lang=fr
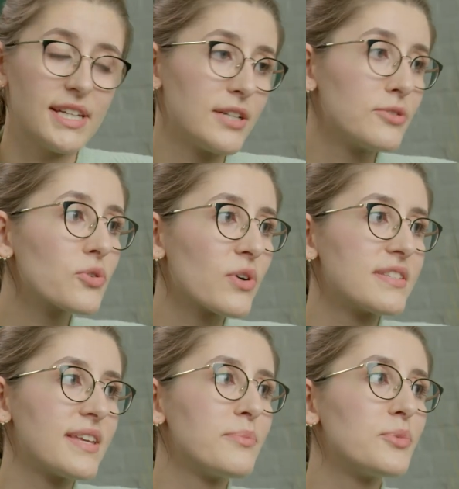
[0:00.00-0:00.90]
Et le
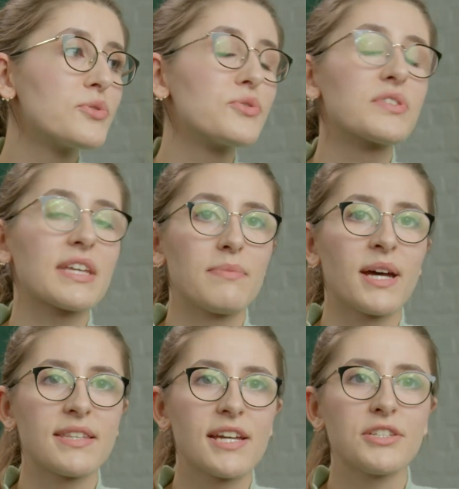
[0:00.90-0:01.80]
troisième mot ce serait
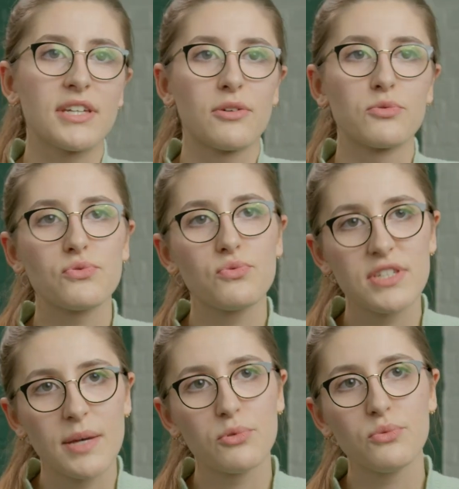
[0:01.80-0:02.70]
partage car on
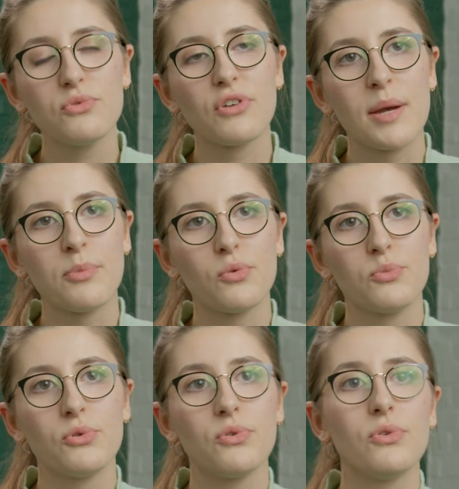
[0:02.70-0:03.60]
soutient beaucoup dans la
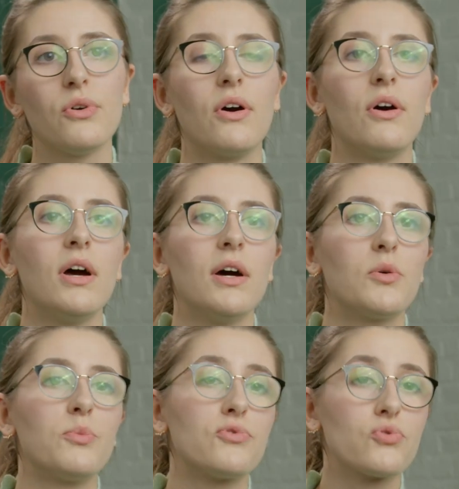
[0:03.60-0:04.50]
promo, euh,
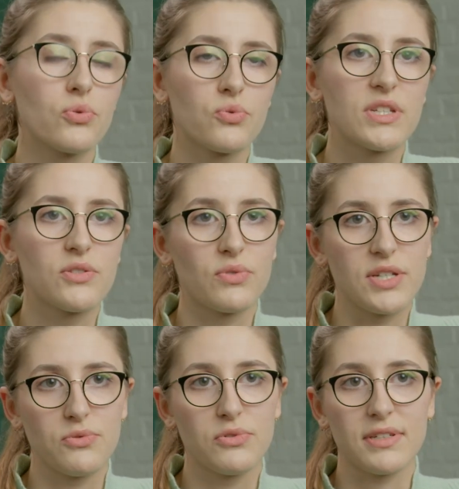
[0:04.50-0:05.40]
on peut toujours compter sur
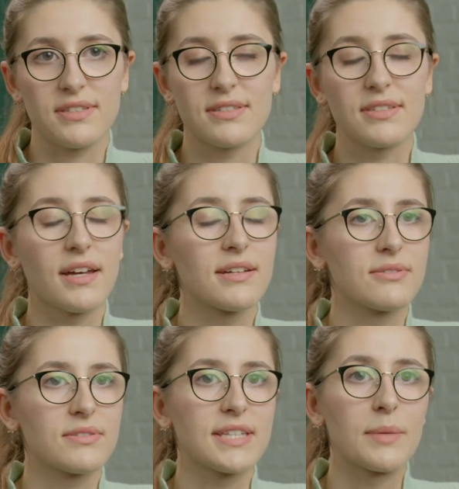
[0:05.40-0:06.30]
les autres, etc.
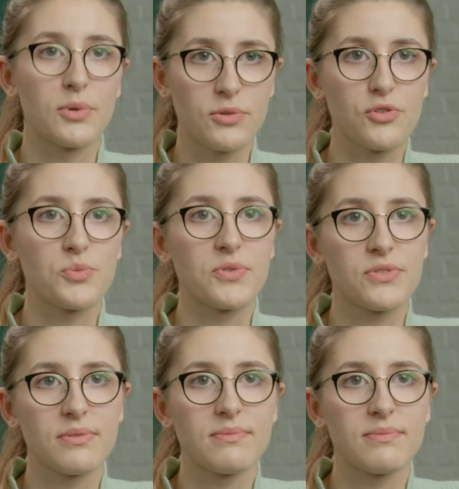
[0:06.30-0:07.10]
Donc c'est important je pense.